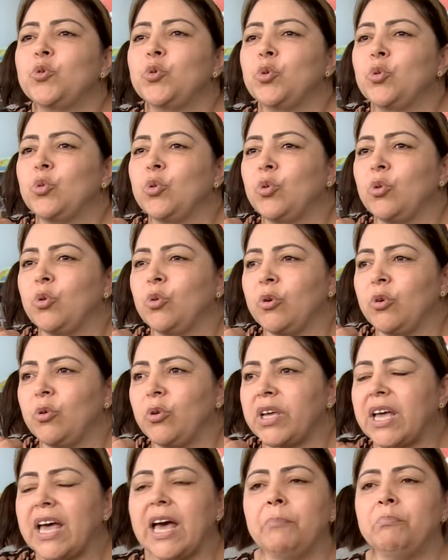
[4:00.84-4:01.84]

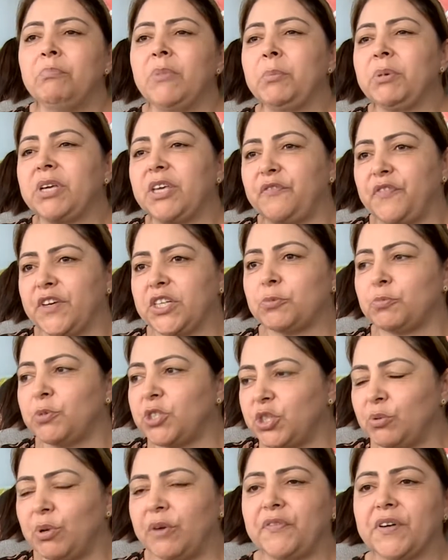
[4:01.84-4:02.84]
ويخمم كيفاش
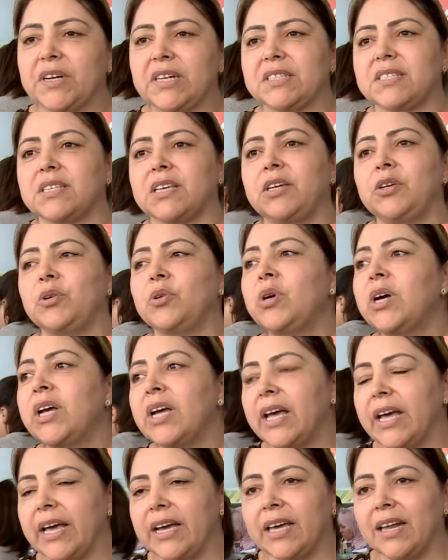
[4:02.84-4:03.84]
باش يوفر لصغيره
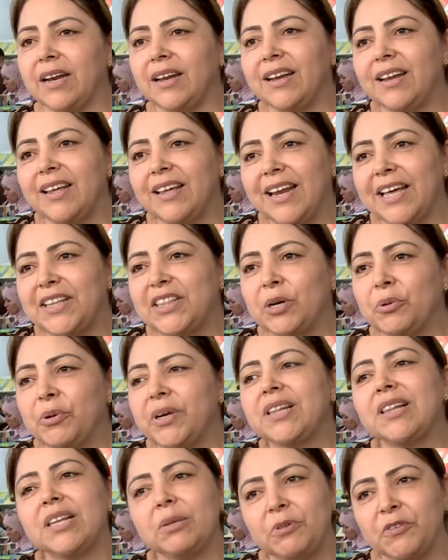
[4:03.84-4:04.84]
اكل
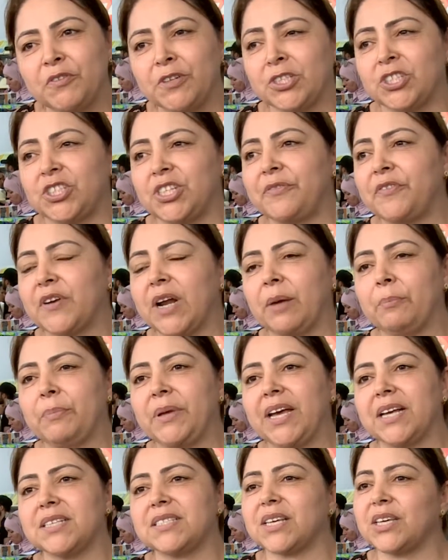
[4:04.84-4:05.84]
الادوات اللي بيت الشيف راح
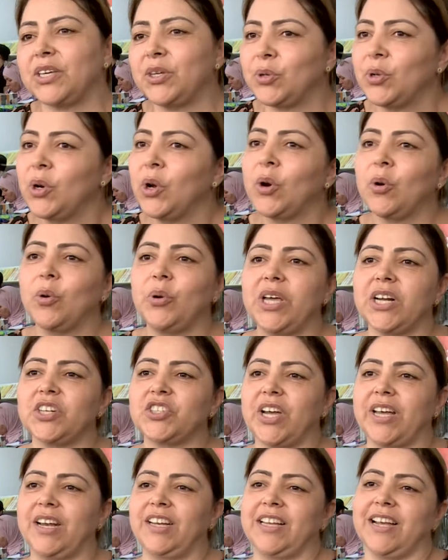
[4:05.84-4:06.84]
بها صغيره
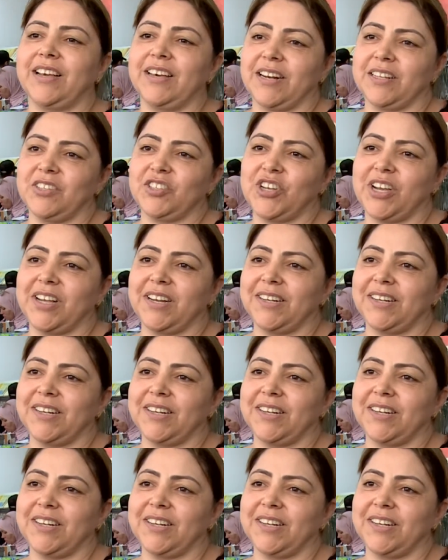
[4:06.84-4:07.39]
ويرجع يقرا ان شاء